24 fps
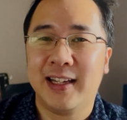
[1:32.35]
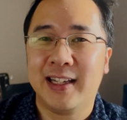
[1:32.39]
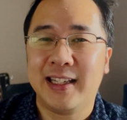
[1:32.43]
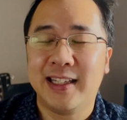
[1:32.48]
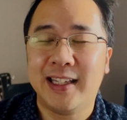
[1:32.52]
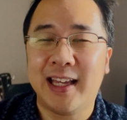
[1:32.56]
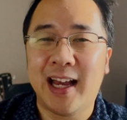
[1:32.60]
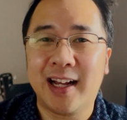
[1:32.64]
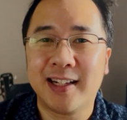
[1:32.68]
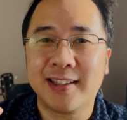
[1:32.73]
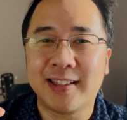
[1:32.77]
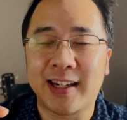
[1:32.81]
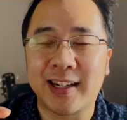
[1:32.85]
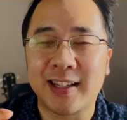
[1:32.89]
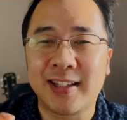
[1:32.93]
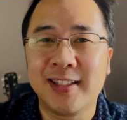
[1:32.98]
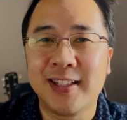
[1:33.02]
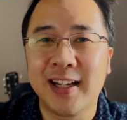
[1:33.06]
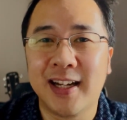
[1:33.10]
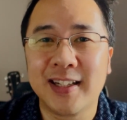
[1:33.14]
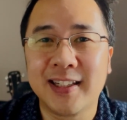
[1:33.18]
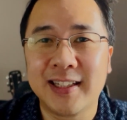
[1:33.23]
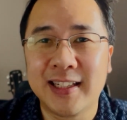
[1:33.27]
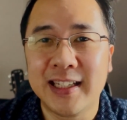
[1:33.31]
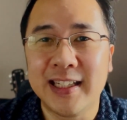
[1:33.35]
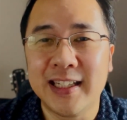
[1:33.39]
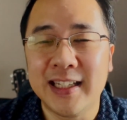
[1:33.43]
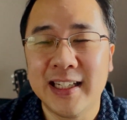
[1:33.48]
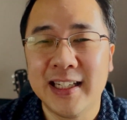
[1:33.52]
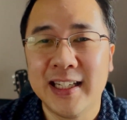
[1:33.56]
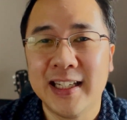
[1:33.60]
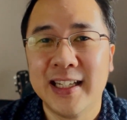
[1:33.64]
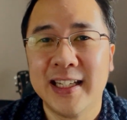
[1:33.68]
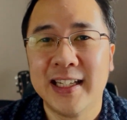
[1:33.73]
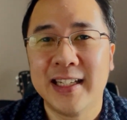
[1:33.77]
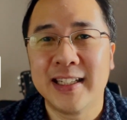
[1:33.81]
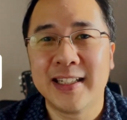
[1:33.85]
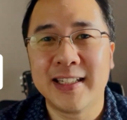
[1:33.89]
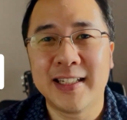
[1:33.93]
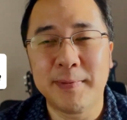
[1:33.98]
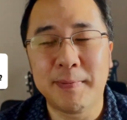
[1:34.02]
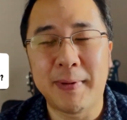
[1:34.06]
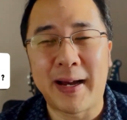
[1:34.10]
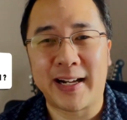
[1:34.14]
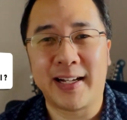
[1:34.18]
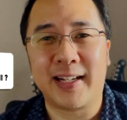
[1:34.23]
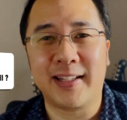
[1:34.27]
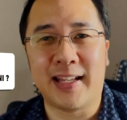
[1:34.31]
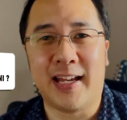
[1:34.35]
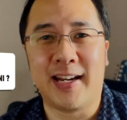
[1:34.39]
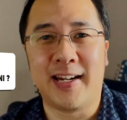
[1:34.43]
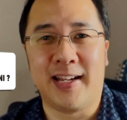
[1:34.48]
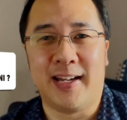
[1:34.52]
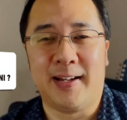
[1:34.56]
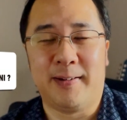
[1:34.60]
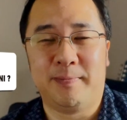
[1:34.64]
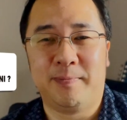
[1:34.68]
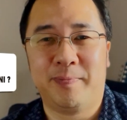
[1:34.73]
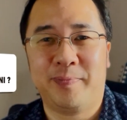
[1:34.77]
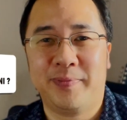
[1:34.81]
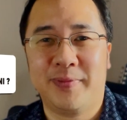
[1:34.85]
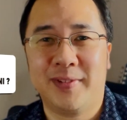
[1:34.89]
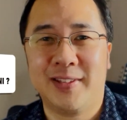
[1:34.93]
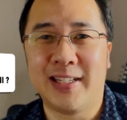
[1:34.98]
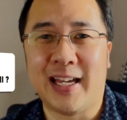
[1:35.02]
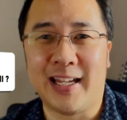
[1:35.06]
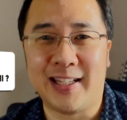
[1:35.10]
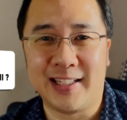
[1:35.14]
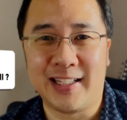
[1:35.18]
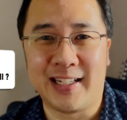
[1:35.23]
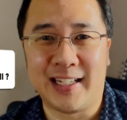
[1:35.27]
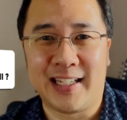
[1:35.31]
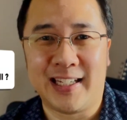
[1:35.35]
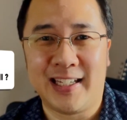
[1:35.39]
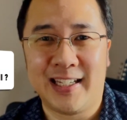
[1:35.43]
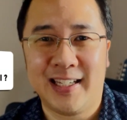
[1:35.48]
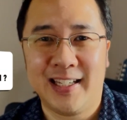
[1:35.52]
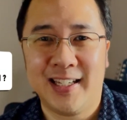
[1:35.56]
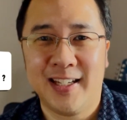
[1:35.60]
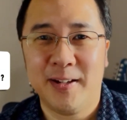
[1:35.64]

yang terjadi di market Anda saat ini.